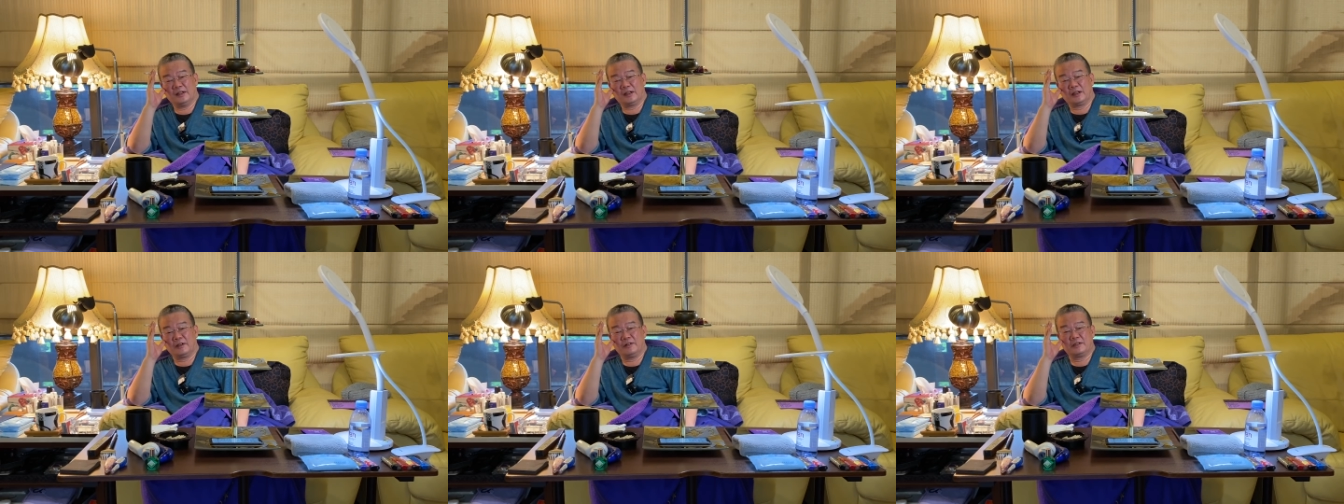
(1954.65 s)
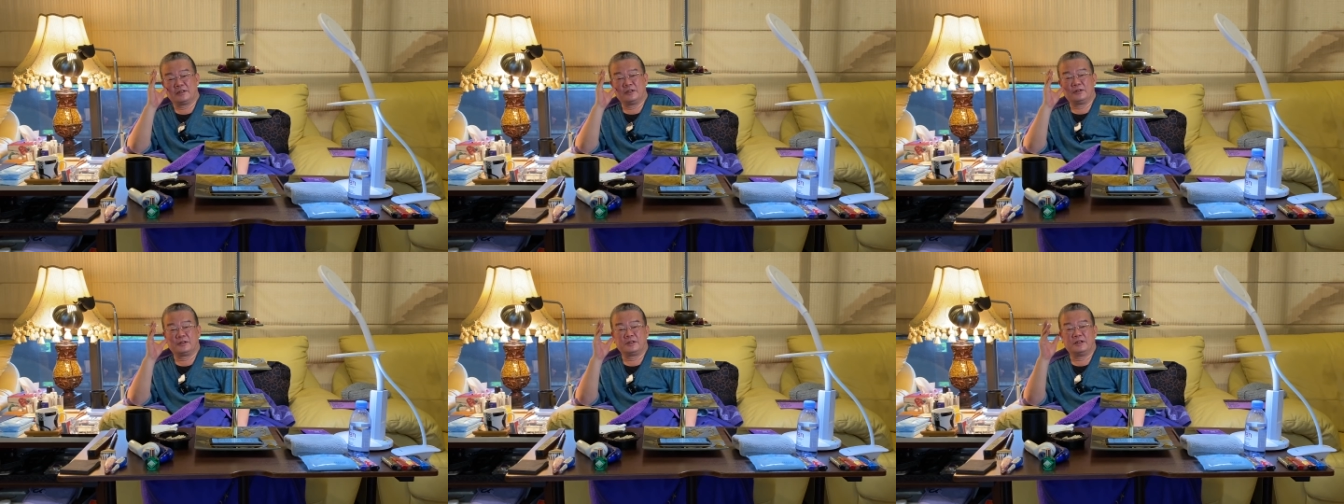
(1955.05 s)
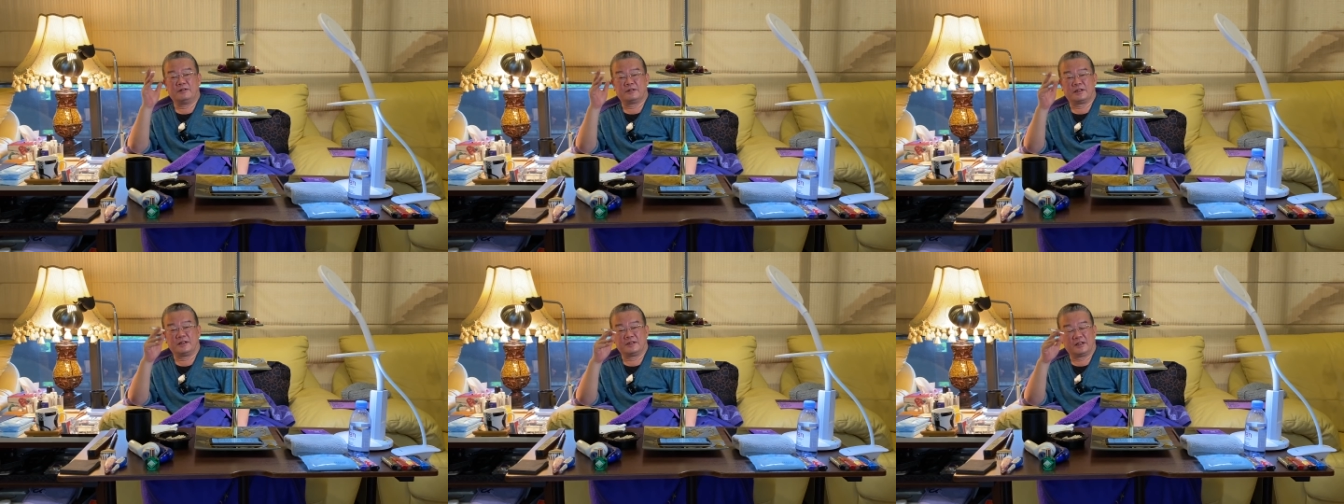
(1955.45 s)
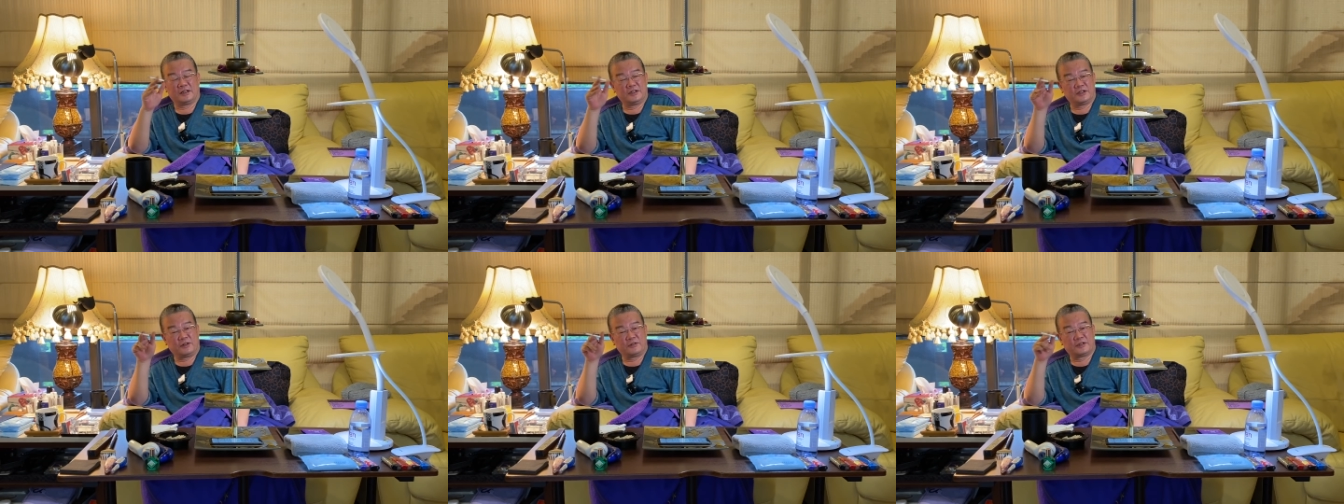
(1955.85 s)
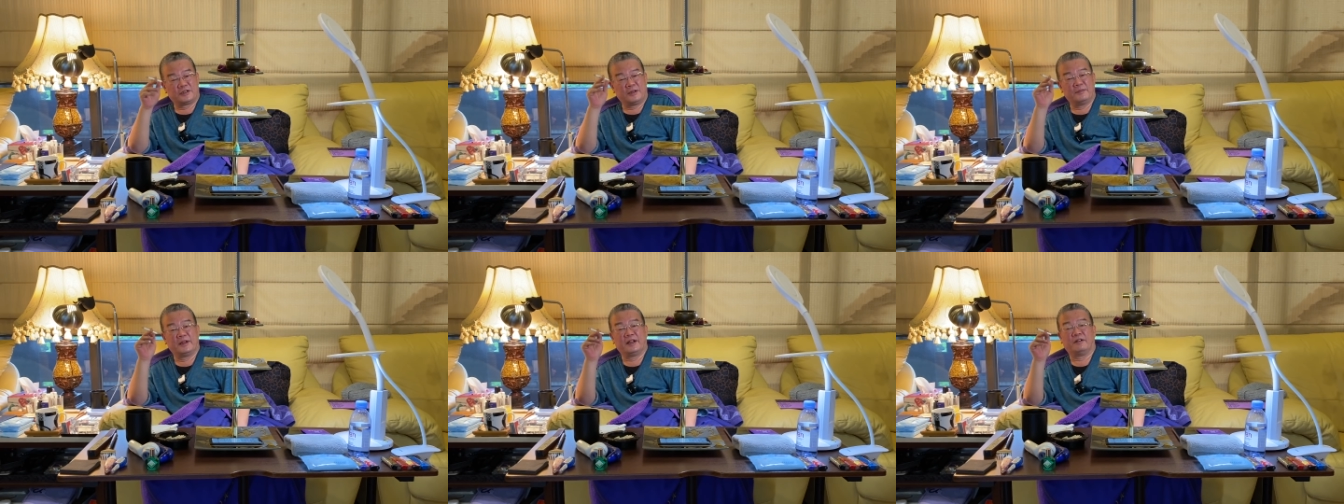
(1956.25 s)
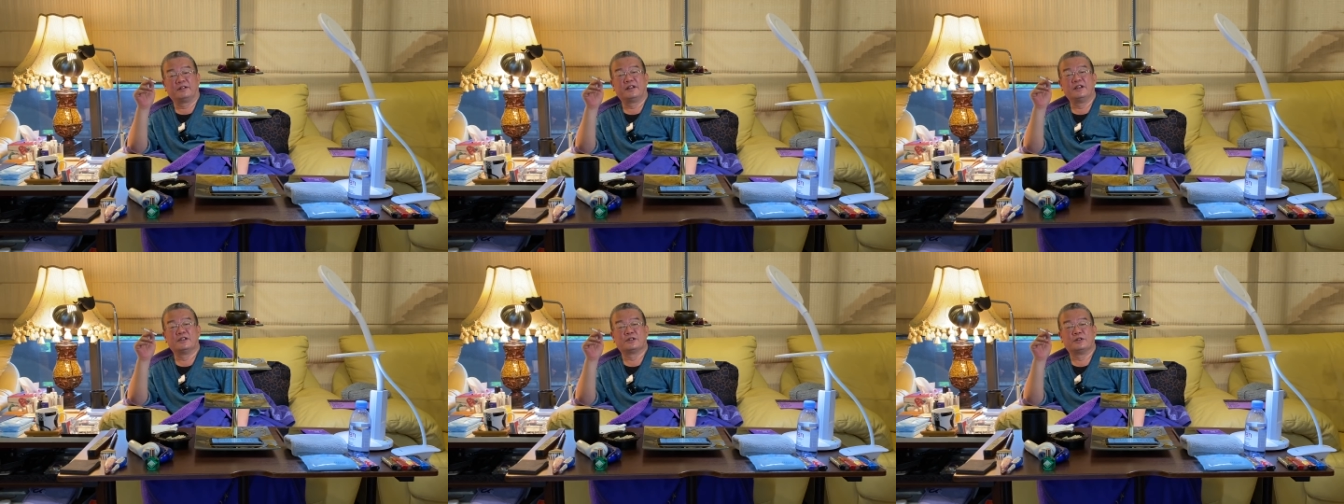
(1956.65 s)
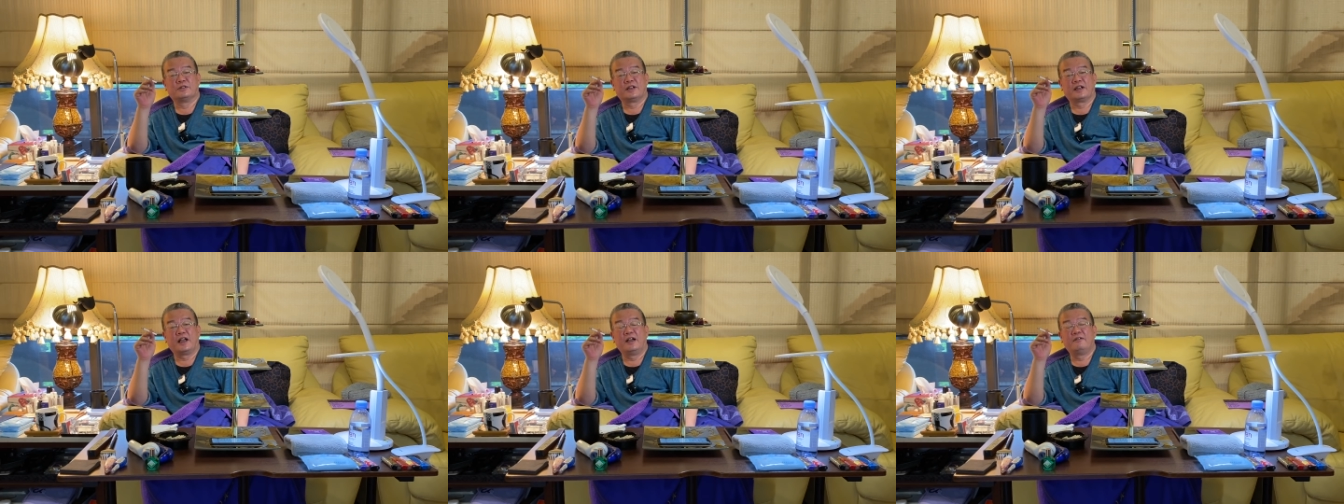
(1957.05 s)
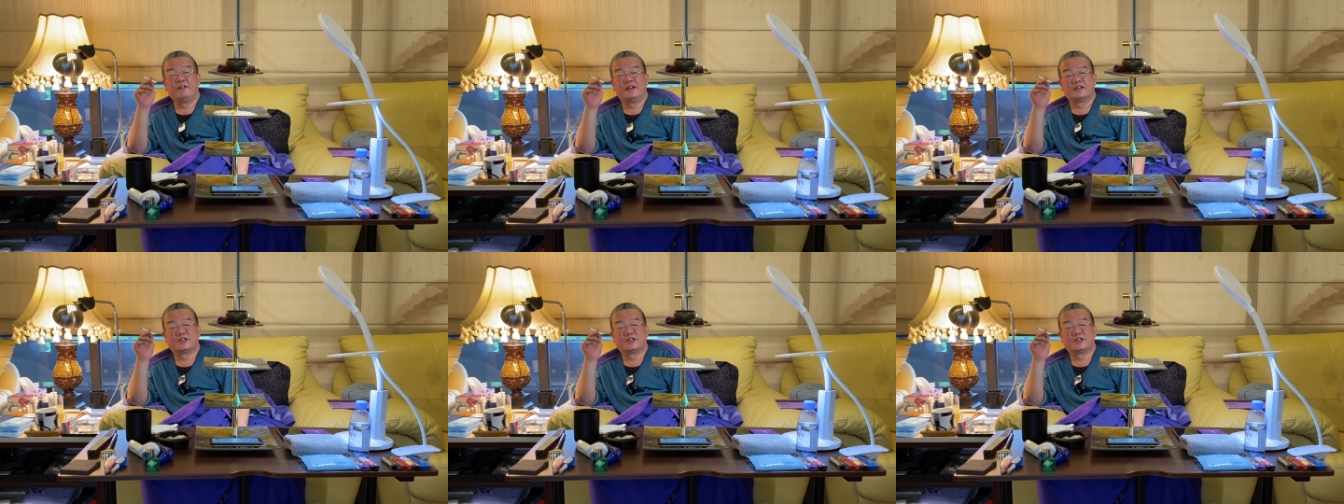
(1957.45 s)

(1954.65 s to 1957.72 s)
各位，这就事呢，我常在跟教师他们聊天的时候，在开会啊、